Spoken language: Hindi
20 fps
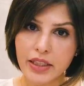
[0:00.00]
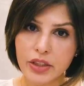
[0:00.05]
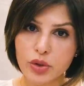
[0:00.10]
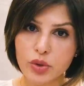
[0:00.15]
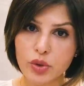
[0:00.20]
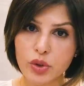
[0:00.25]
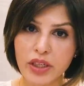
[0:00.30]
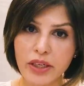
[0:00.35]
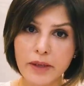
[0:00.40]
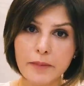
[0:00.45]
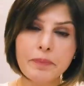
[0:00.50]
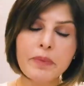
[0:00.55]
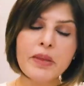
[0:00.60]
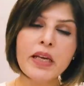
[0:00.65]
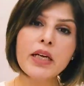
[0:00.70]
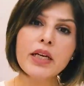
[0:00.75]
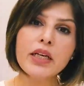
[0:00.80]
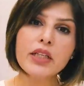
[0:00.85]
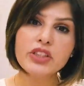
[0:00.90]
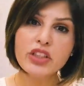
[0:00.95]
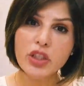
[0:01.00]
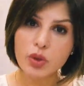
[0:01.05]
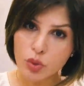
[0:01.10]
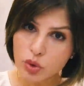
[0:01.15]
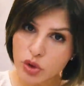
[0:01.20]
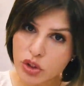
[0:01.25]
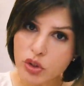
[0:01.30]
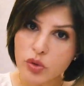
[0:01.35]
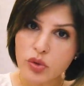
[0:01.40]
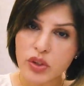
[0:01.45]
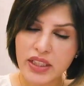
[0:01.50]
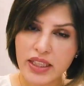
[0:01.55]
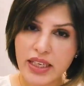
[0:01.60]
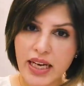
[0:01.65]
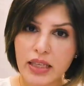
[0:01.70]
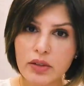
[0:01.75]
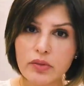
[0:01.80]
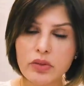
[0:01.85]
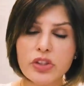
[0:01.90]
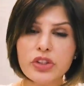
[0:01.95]
गया जो कि यहूदियों की
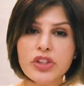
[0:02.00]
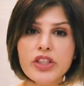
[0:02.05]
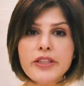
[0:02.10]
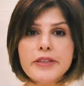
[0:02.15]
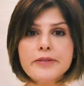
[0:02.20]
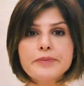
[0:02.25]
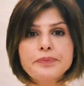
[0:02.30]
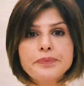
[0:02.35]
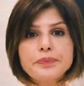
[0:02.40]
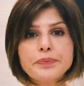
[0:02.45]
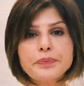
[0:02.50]
लैंग्वेज है